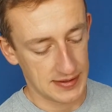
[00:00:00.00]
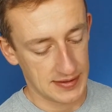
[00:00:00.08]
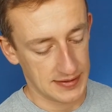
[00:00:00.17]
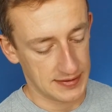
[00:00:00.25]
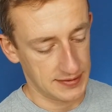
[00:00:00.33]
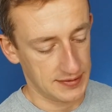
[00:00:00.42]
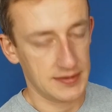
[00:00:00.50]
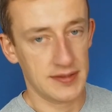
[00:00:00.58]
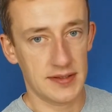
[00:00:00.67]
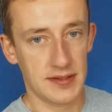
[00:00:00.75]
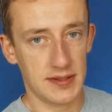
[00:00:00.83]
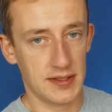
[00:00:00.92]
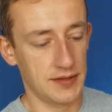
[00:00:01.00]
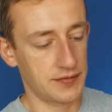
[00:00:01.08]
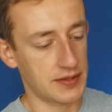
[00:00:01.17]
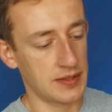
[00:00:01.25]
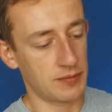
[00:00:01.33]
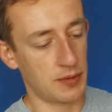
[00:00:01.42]
i w tym
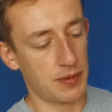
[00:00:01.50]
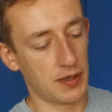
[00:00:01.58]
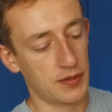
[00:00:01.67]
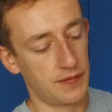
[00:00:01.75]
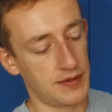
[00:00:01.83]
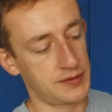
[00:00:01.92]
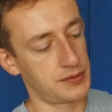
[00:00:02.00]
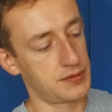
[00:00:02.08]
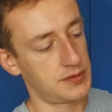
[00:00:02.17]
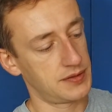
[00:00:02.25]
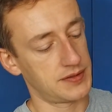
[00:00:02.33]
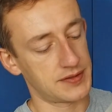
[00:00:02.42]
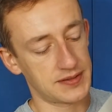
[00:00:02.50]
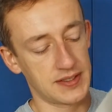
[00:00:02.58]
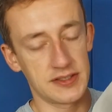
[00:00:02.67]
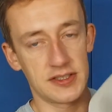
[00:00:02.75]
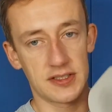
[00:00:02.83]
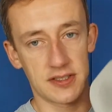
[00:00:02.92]
opakowaniu znajdziecie właśnie
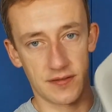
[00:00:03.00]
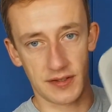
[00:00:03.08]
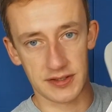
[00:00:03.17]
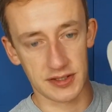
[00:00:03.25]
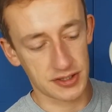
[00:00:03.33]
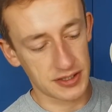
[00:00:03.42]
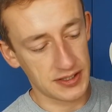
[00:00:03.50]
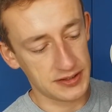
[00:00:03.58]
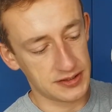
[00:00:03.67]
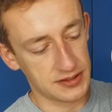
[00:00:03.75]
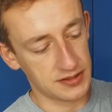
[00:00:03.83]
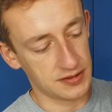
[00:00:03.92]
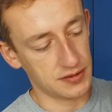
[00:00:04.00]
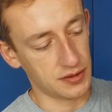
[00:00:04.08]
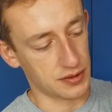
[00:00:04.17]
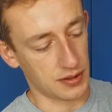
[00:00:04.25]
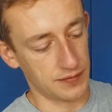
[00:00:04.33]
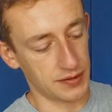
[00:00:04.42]
sześć gotowych już
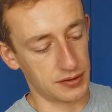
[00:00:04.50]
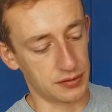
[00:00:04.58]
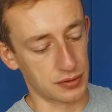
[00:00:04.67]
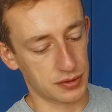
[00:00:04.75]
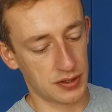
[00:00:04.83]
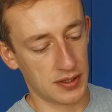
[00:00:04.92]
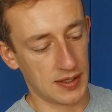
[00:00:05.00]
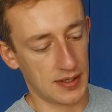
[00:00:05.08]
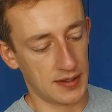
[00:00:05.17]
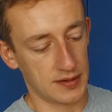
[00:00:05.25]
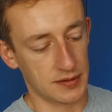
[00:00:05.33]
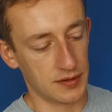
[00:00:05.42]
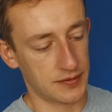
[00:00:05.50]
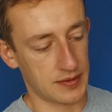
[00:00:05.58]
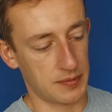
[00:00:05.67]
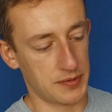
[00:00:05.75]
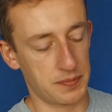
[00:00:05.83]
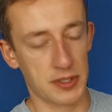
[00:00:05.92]
do zabezpieczenia
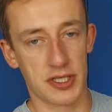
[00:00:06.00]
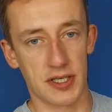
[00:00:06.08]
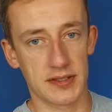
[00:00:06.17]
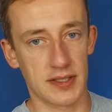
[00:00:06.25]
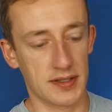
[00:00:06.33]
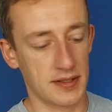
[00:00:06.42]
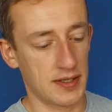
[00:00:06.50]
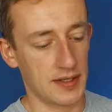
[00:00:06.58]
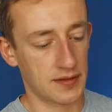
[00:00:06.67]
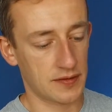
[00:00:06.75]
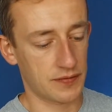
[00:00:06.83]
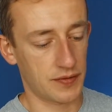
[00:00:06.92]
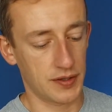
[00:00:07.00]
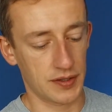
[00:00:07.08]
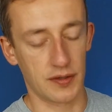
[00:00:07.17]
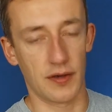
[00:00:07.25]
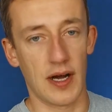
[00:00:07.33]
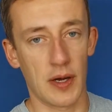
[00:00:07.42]
swojego auta
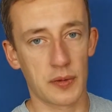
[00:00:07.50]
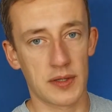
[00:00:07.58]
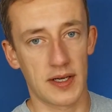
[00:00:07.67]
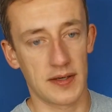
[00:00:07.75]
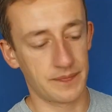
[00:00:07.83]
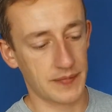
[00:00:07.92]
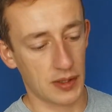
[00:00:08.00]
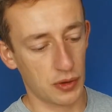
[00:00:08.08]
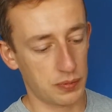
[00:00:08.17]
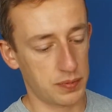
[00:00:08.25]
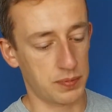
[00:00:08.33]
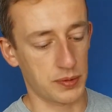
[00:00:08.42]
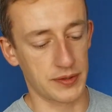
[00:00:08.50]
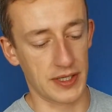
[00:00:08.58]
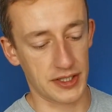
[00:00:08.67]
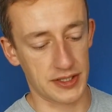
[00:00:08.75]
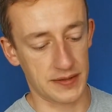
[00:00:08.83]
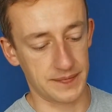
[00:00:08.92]
lub poddasza
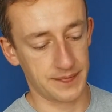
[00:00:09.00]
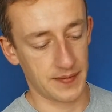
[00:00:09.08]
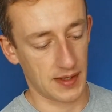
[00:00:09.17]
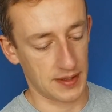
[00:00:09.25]
zawieszek.